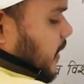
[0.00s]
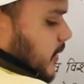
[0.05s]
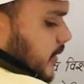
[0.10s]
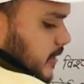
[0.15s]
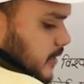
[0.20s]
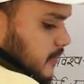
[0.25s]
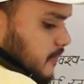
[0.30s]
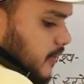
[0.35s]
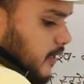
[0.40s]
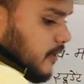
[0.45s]

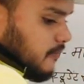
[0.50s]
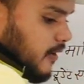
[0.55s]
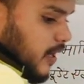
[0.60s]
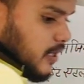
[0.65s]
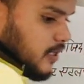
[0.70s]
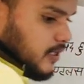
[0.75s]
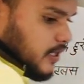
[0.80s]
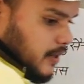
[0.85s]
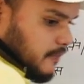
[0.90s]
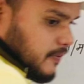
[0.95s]
महेश
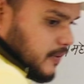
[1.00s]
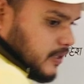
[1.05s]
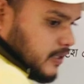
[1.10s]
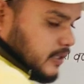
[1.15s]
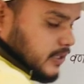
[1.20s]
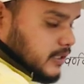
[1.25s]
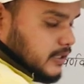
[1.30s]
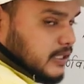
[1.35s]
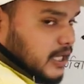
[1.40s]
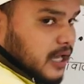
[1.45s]
बड़वाल या फिर
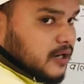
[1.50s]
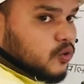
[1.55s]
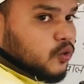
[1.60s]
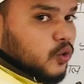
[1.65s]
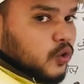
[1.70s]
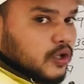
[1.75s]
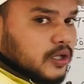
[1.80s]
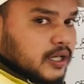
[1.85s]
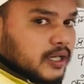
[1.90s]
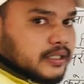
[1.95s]
डी आर
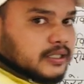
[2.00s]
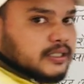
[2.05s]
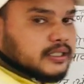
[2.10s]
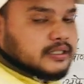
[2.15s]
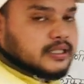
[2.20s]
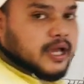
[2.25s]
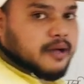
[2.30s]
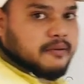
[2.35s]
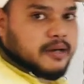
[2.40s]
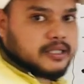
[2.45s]
खुल्लर की
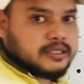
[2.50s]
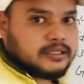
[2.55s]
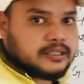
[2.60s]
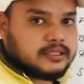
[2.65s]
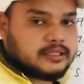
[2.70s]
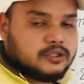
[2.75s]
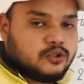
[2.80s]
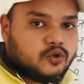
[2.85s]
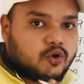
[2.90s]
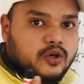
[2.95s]
किताब आती
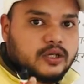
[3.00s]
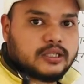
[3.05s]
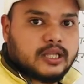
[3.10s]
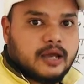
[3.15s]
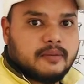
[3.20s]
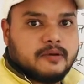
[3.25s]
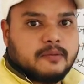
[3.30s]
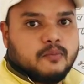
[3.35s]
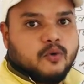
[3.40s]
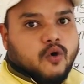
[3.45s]
है तीनों
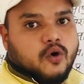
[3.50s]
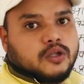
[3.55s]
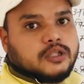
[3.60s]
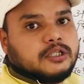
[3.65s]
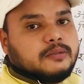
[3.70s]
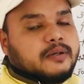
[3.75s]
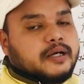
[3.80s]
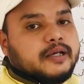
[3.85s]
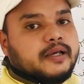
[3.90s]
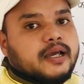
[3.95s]
किताबें बहुत
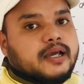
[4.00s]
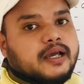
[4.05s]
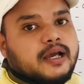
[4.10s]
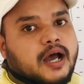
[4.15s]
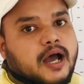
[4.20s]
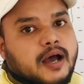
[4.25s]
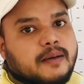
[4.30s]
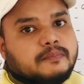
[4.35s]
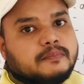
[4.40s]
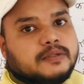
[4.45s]
ही बढ़िया हैं
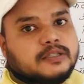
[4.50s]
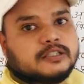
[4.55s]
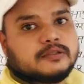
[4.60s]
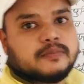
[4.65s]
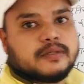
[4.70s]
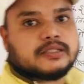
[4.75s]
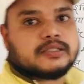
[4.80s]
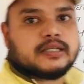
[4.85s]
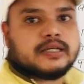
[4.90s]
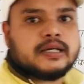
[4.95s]
आप
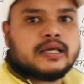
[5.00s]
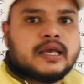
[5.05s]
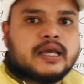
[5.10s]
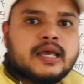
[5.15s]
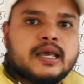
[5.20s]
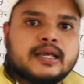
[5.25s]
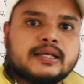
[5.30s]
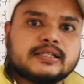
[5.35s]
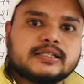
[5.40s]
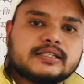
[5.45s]
इसमें से
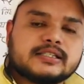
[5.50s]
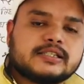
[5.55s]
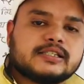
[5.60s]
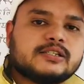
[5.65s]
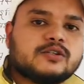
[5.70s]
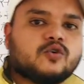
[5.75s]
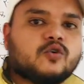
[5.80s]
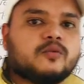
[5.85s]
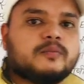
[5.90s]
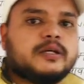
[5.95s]

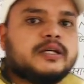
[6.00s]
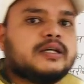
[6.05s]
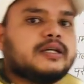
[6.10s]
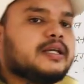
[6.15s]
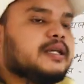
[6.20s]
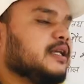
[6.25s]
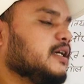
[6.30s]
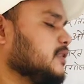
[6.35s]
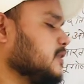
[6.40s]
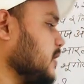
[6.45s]
किसी को भी ले